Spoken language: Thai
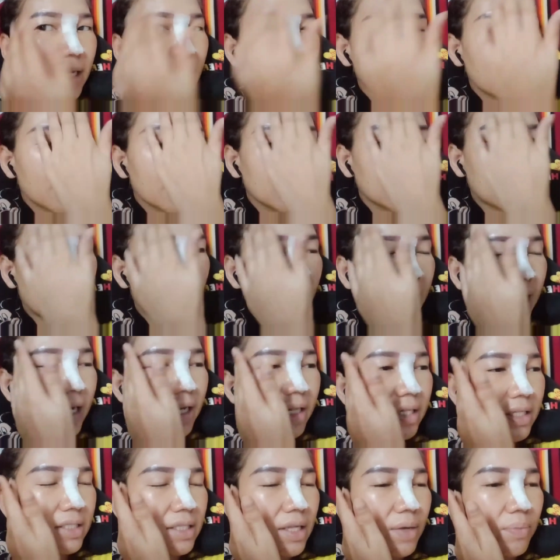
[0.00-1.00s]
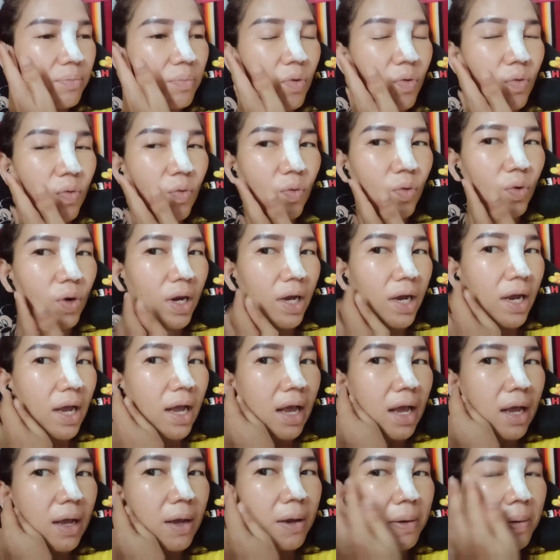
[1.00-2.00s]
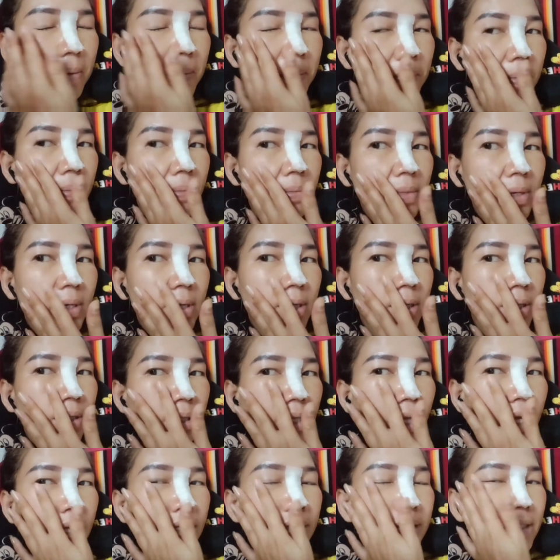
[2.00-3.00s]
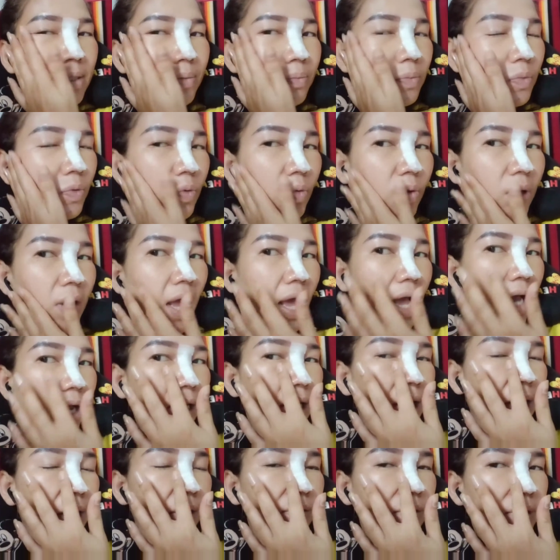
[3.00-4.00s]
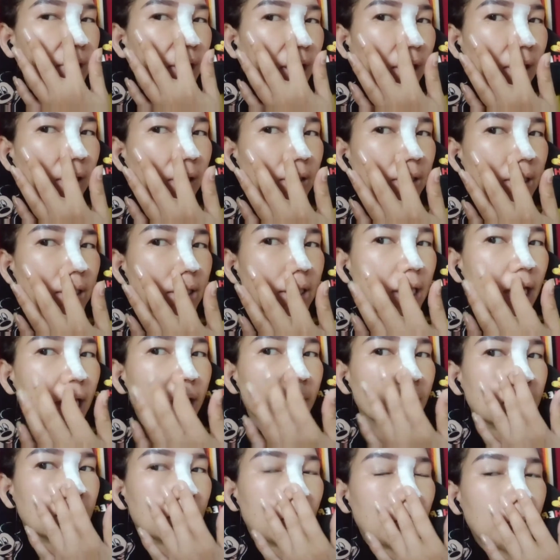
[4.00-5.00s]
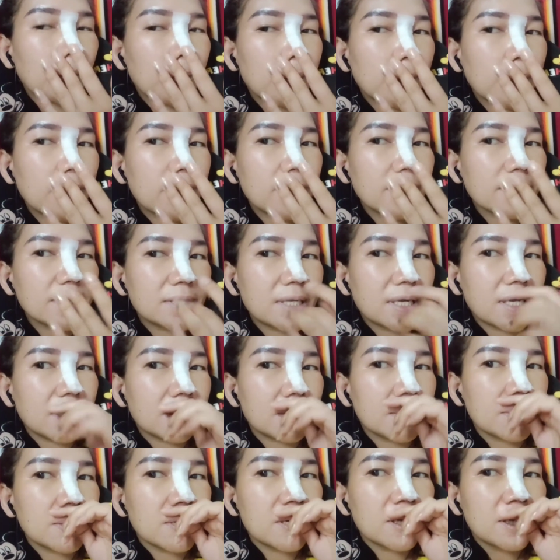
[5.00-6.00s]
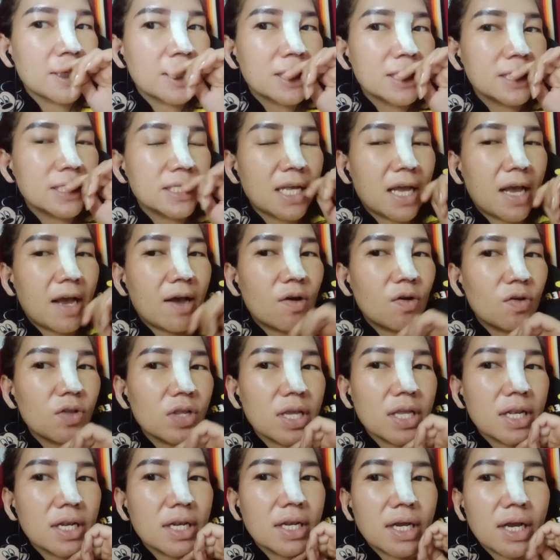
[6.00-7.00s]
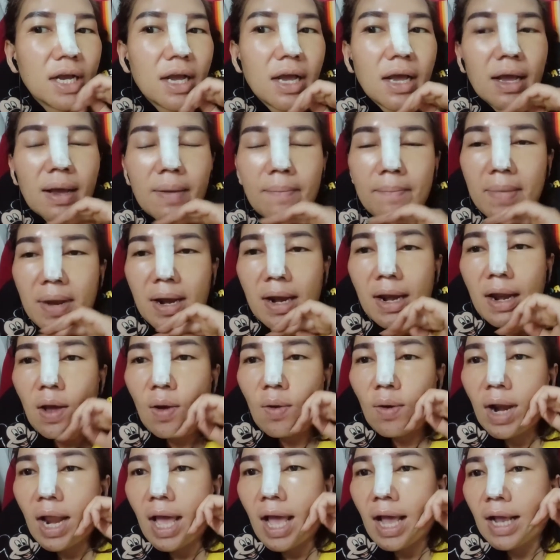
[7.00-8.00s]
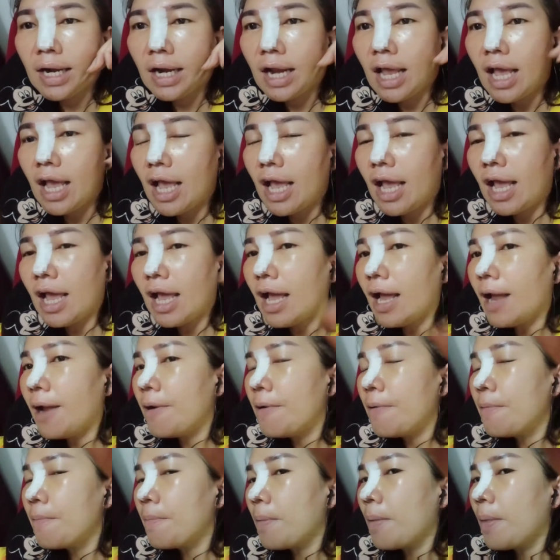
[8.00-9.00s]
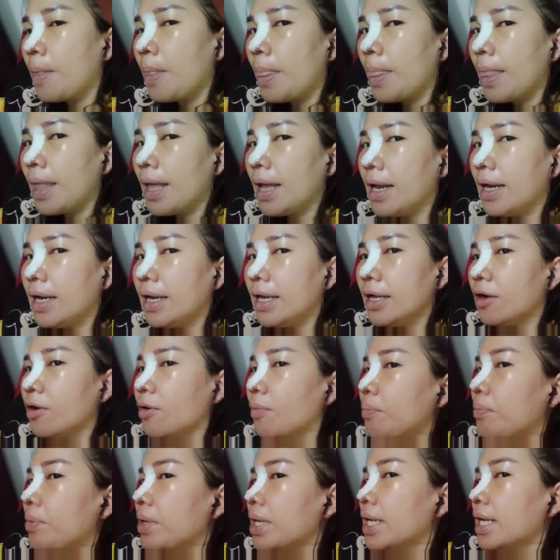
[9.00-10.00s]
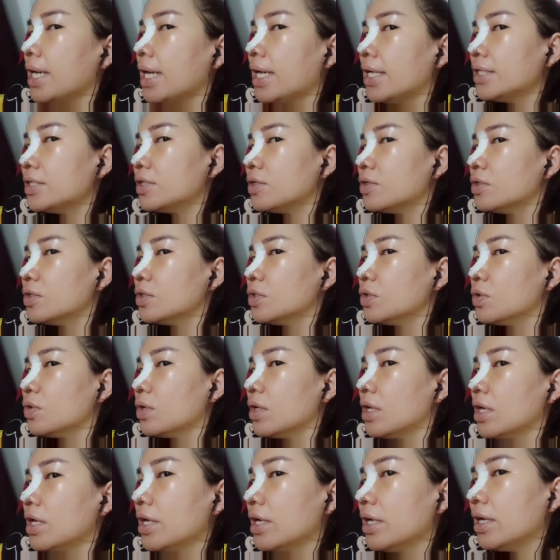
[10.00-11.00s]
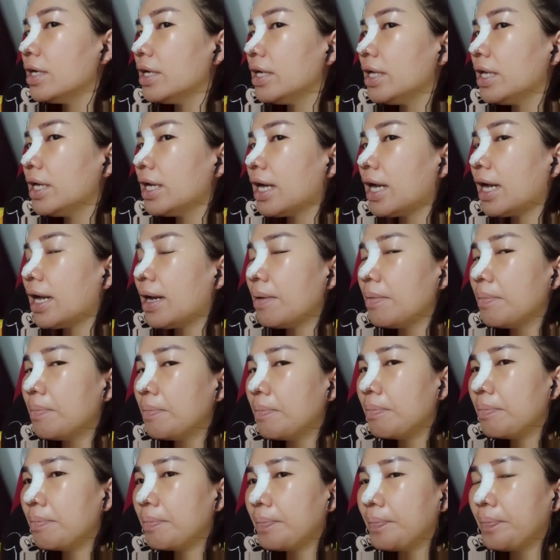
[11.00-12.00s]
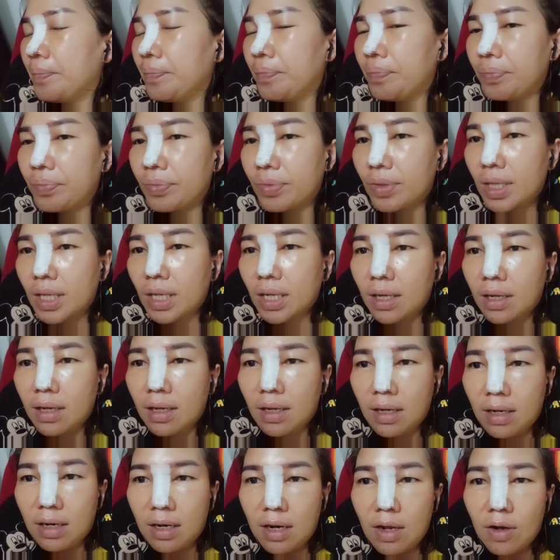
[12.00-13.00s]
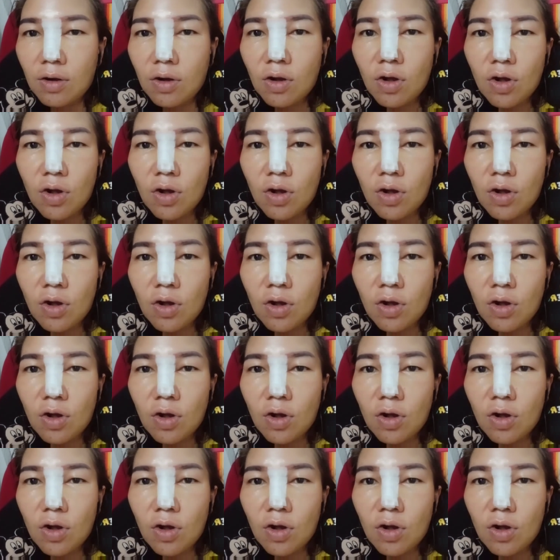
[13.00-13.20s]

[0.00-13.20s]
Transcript: แทนสบู่นะคะ แทนสบู่ล้างหน้าจางก็จะใช้โทนเนอร์เช็ดเช้าเย็นนะคะเหมือนเราล้างหน้านี่ก็เป็นน้าสด ๆ เลยนะคะ แล้วก็